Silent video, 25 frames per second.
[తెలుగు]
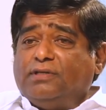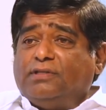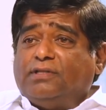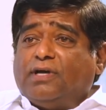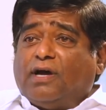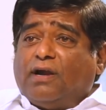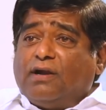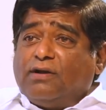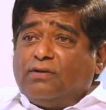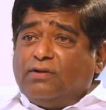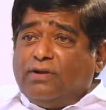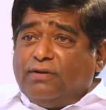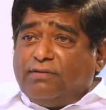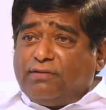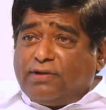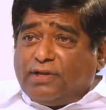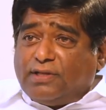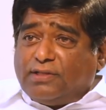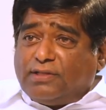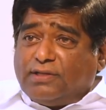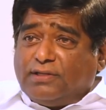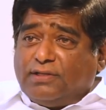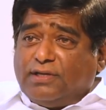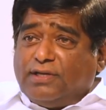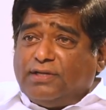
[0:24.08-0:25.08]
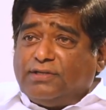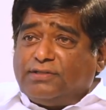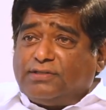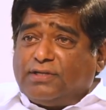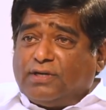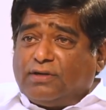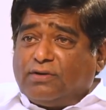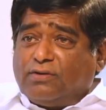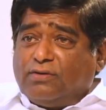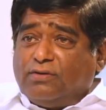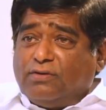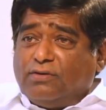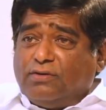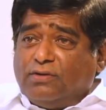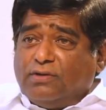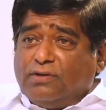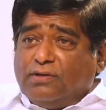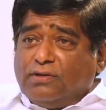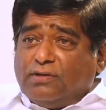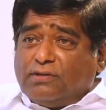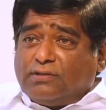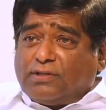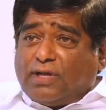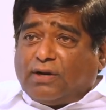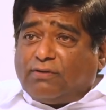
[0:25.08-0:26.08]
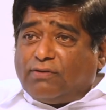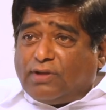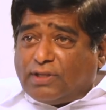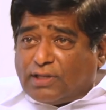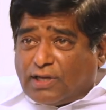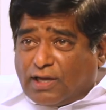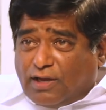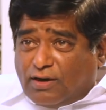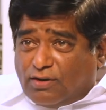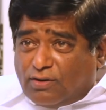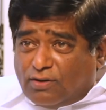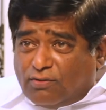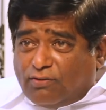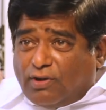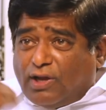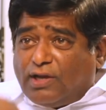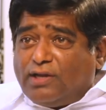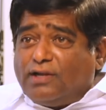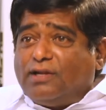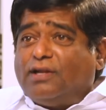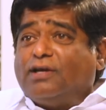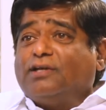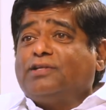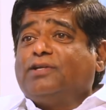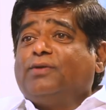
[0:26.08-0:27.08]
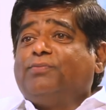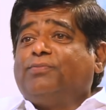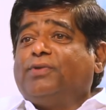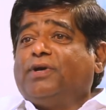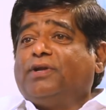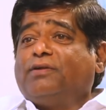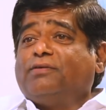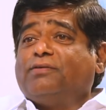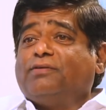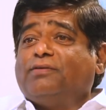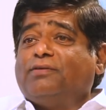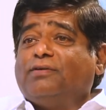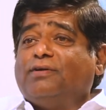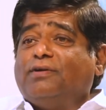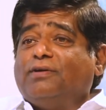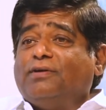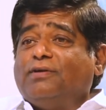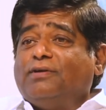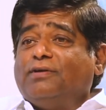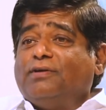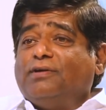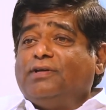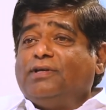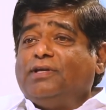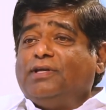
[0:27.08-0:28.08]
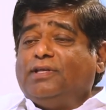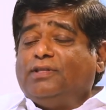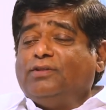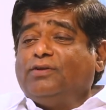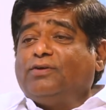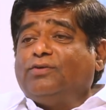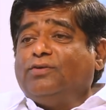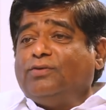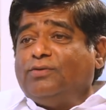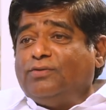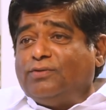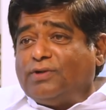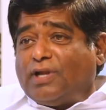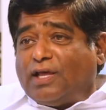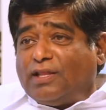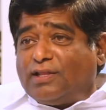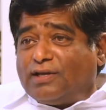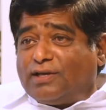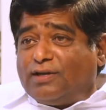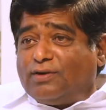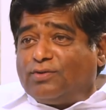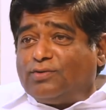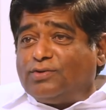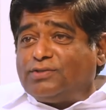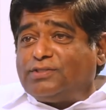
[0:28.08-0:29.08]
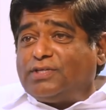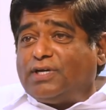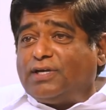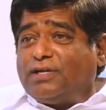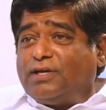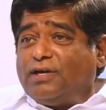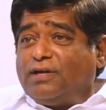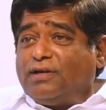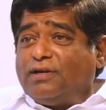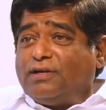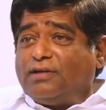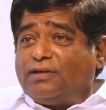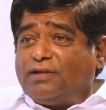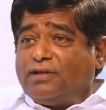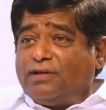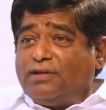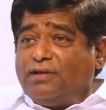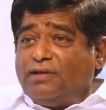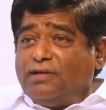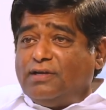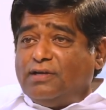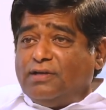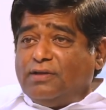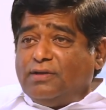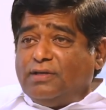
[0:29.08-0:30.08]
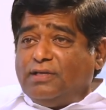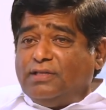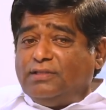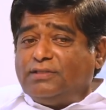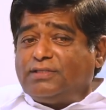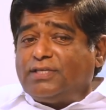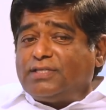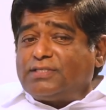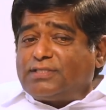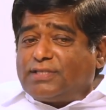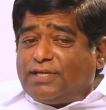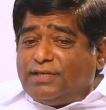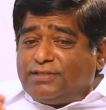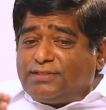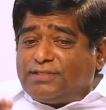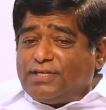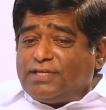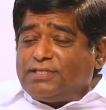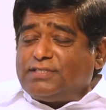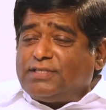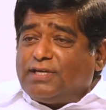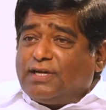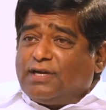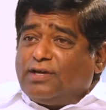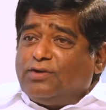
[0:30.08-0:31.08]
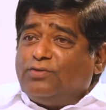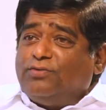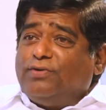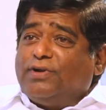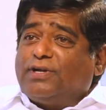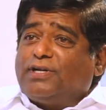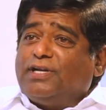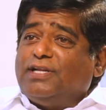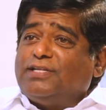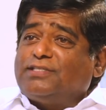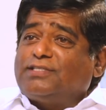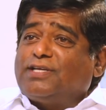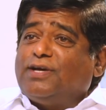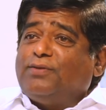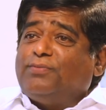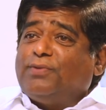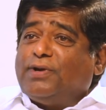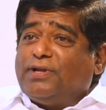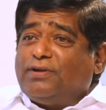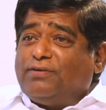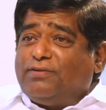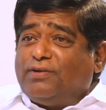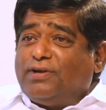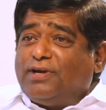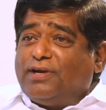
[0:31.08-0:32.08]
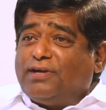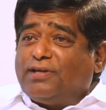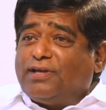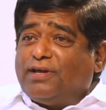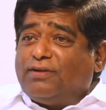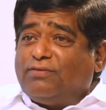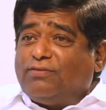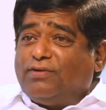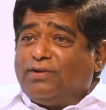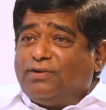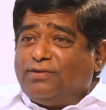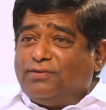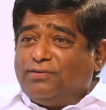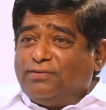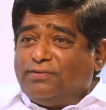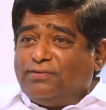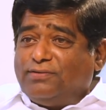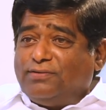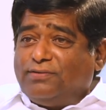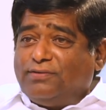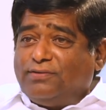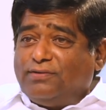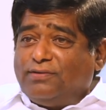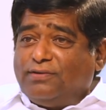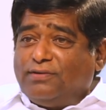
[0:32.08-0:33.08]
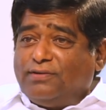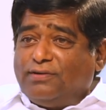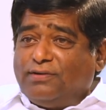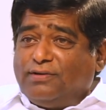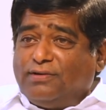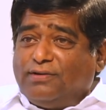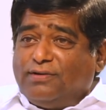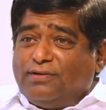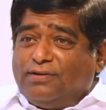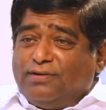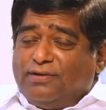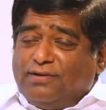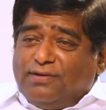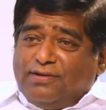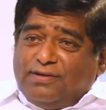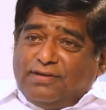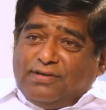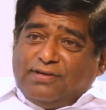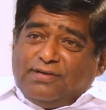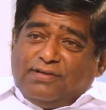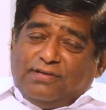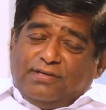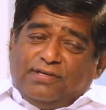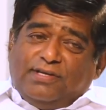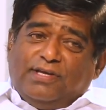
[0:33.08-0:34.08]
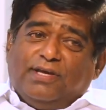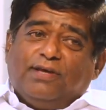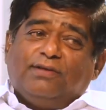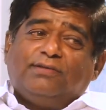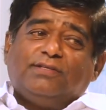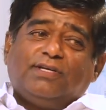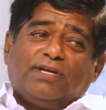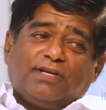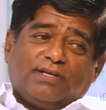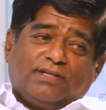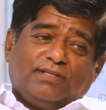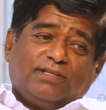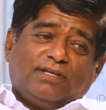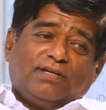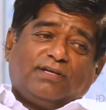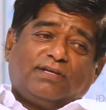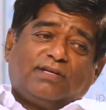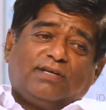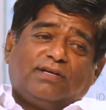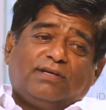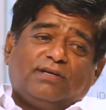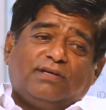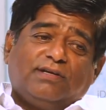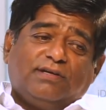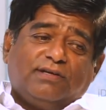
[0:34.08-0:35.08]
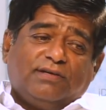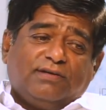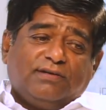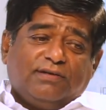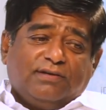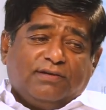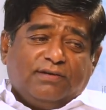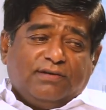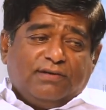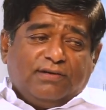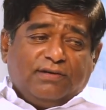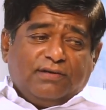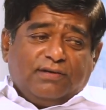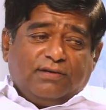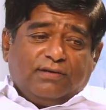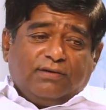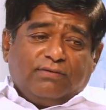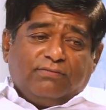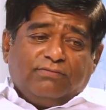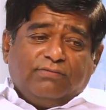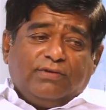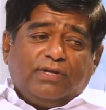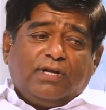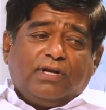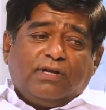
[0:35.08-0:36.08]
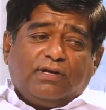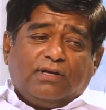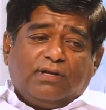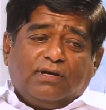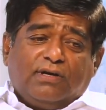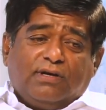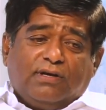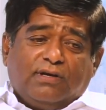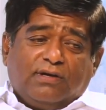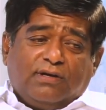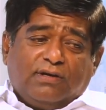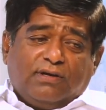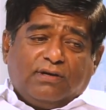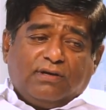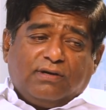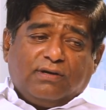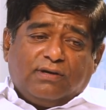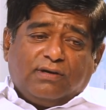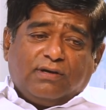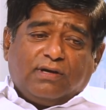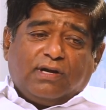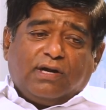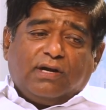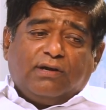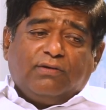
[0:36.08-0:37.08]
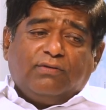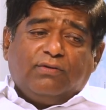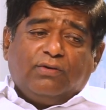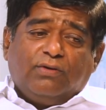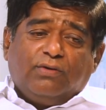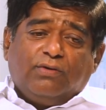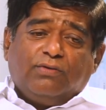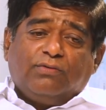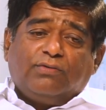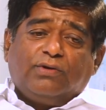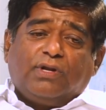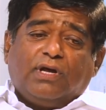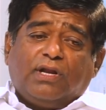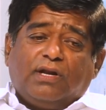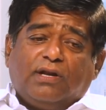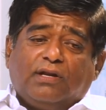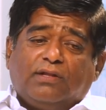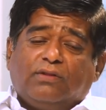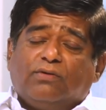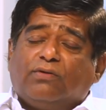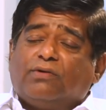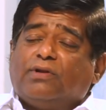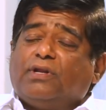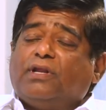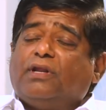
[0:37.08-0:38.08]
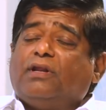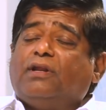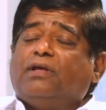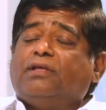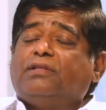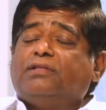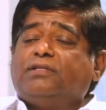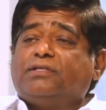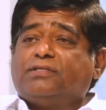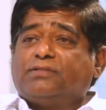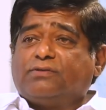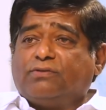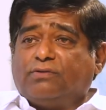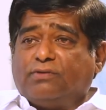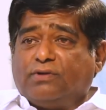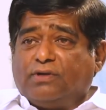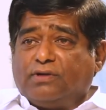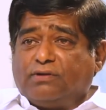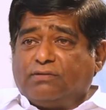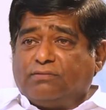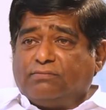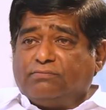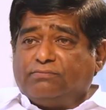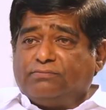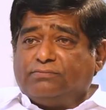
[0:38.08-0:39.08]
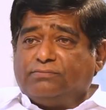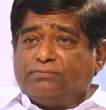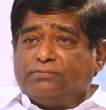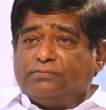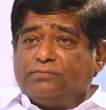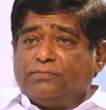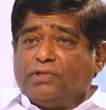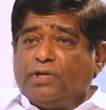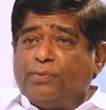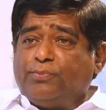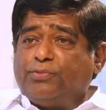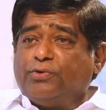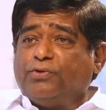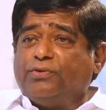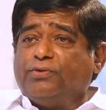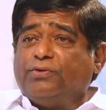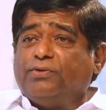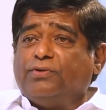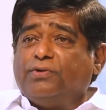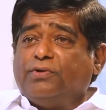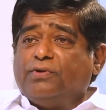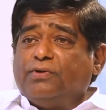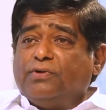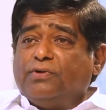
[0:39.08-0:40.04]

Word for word: ఈ దాడులు ఎవరైతే జయించారో తర్వాత కాలంలో వాళ్ళే నాకు చెప్పారు ఎందుకు నా దగ్గరకు వచ్చి అడిగారంటే ఇంత స్కెచ్ చేసినాక నువ్వు ఎట్లా ఎస్కేప్ అయినావు అని అడిగారు వాళ్ళు అసలు వీరన్న మర్డర్ ఏం జరిగింది ఏం జరిగిందంటే వీరన్న అడవిలో ఉండాలనేది ఒక నిర్ణయం తీసుకున్నారు ఎప్పుడు